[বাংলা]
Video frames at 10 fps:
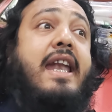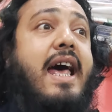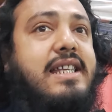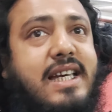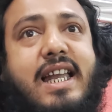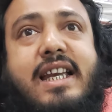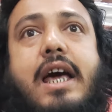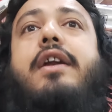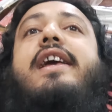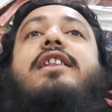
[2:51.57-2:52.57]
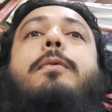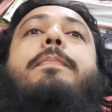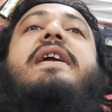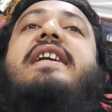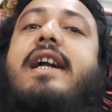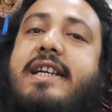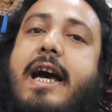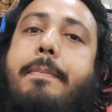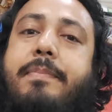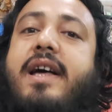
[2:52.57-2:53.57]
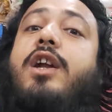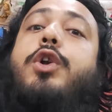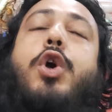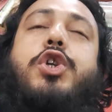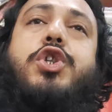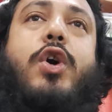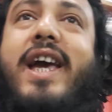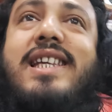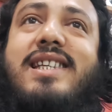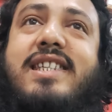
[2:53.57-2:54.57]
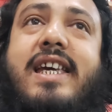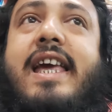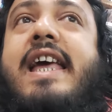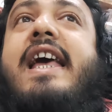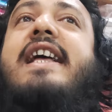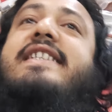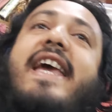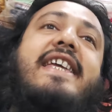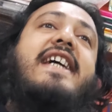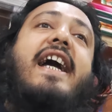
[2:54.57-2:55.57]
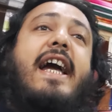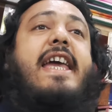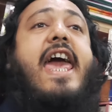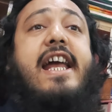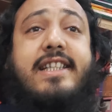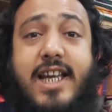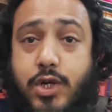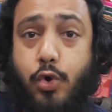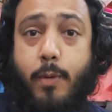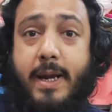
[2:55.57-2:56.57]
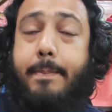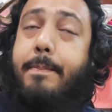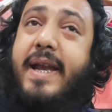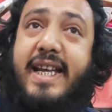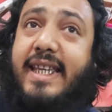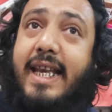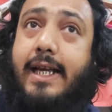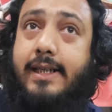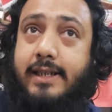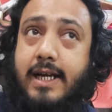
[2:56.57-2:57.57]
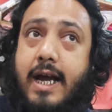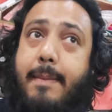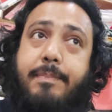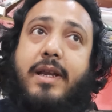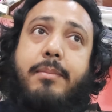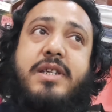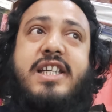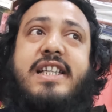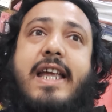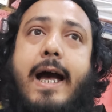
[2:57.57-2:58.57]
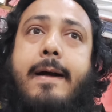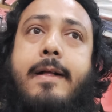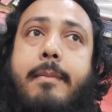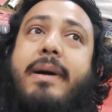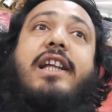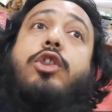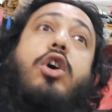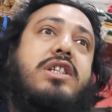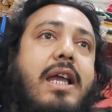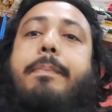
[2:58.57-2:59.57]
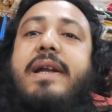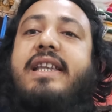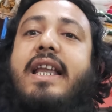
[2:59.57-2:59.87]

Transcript: না জানার কারণে কিন্তু প্রিন্টারটা আপনার নষ্ট হয়ে যাচ্ছে যেই জায়গায় একটা ডকুমেন্ট প্রিন্ট দিলে আপনার মেশিনটা মানে দশটা প্রিন্ট